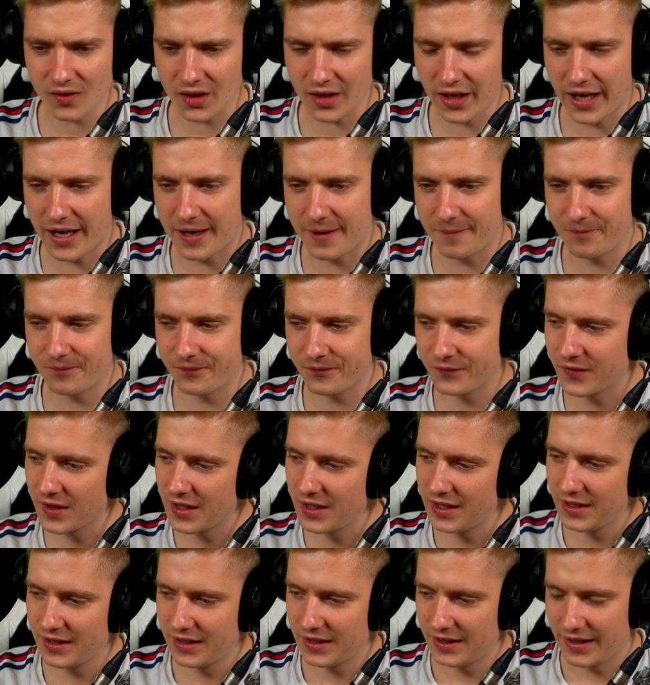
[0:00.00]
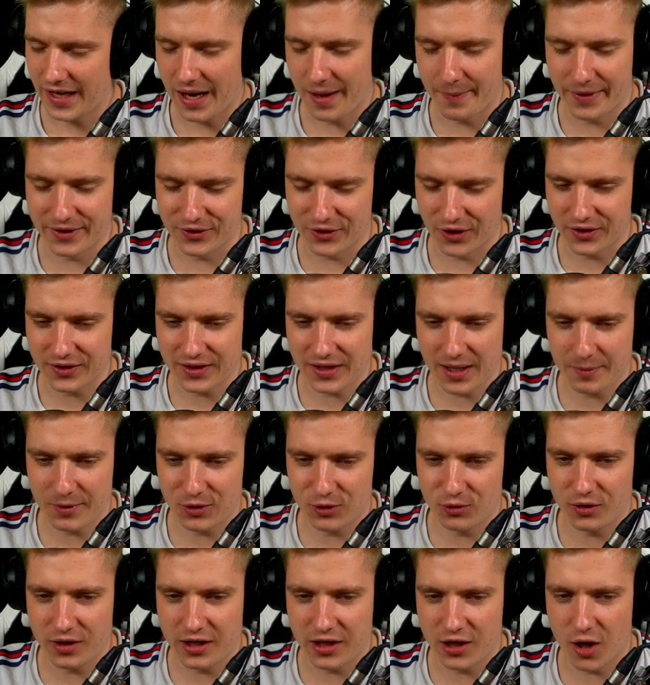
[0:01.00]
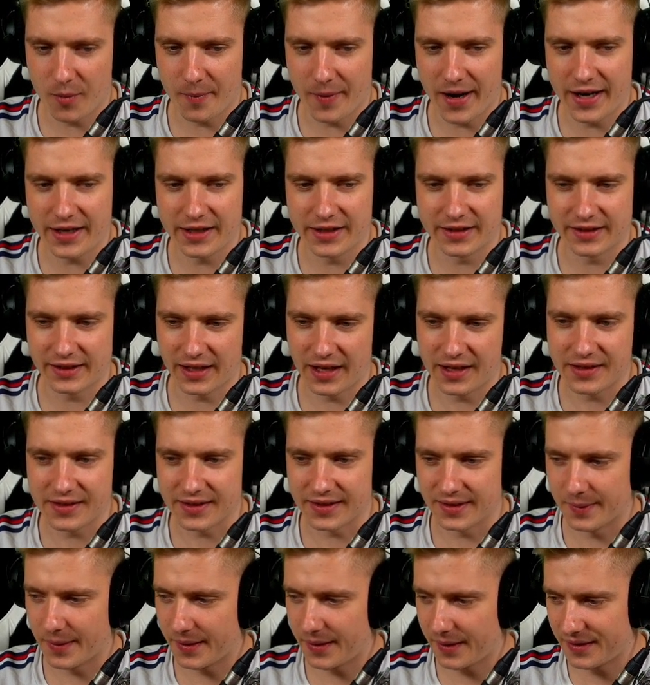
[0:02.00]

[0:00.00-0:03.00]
Ähm, ja, aber ansonsten habe ich nur die normalen Instanzen gemacht.